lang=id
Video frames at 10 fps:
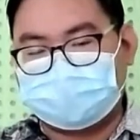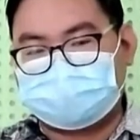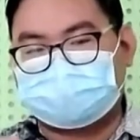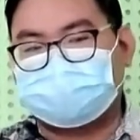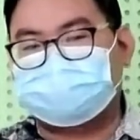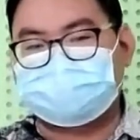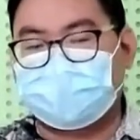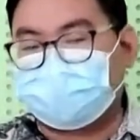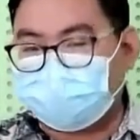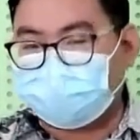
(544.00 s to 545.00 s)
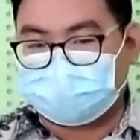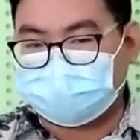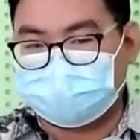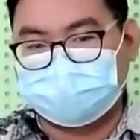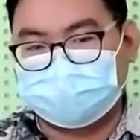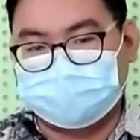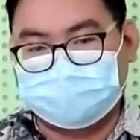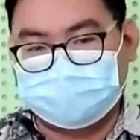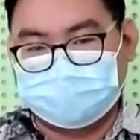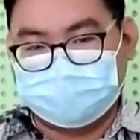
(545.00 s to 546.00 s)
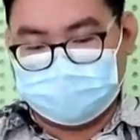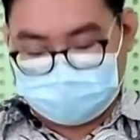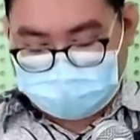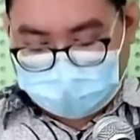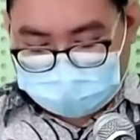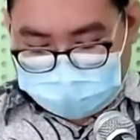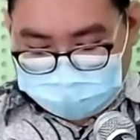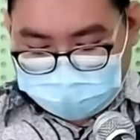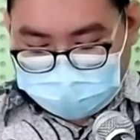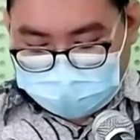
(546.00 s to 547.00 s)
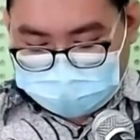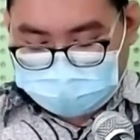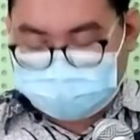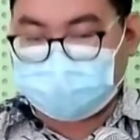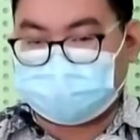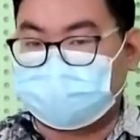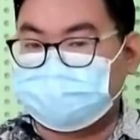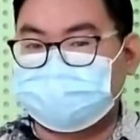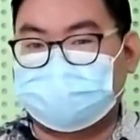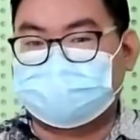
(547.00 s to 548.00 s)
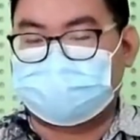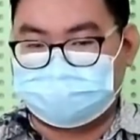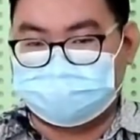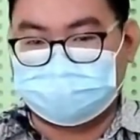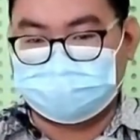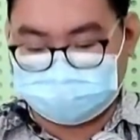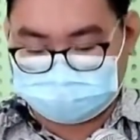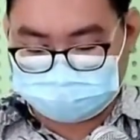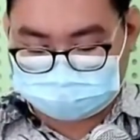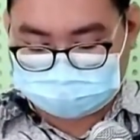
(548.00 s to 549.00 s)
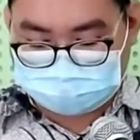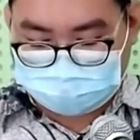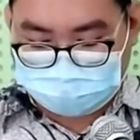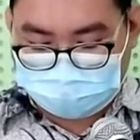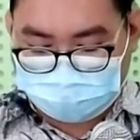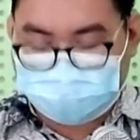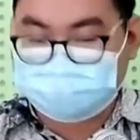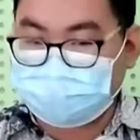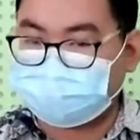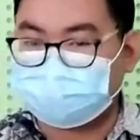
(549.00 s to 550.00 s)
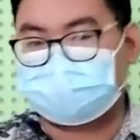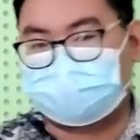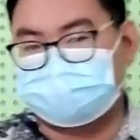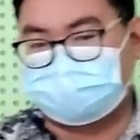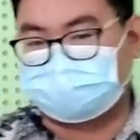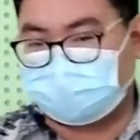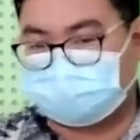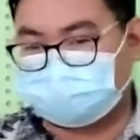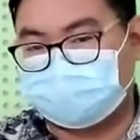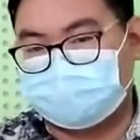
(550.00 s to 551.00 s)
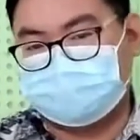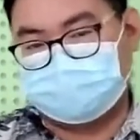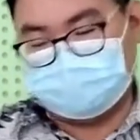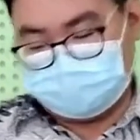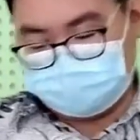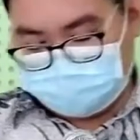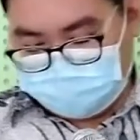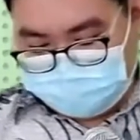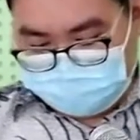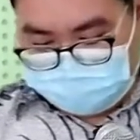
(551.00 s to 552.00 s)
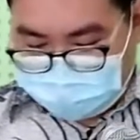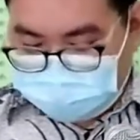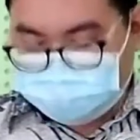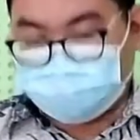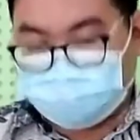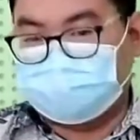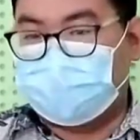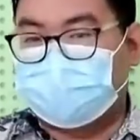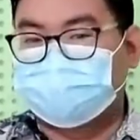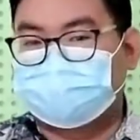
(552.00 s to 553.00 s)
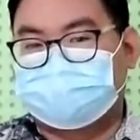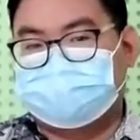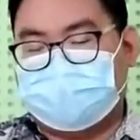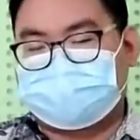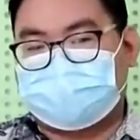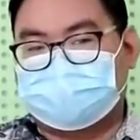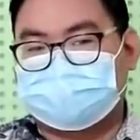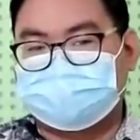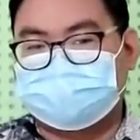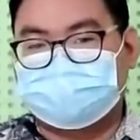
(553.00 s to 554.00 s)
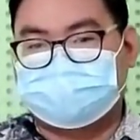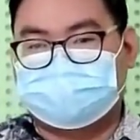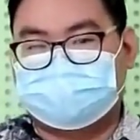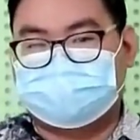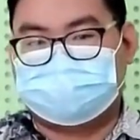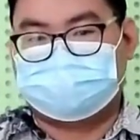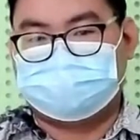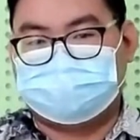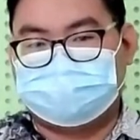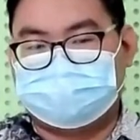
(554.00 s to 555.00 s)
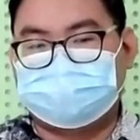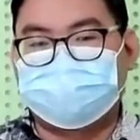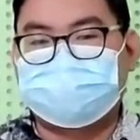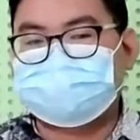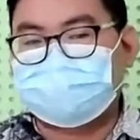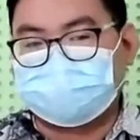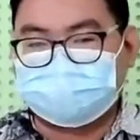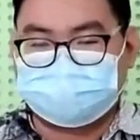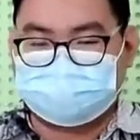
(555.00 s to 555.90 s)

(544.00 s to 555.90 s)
kita terpisah kembali. Oleh karena apa? Adanya kenajisan tersebut. Oleh sebab itu Bapak Ibu Saudari, pemazmur Daud pada saat itu menuliskan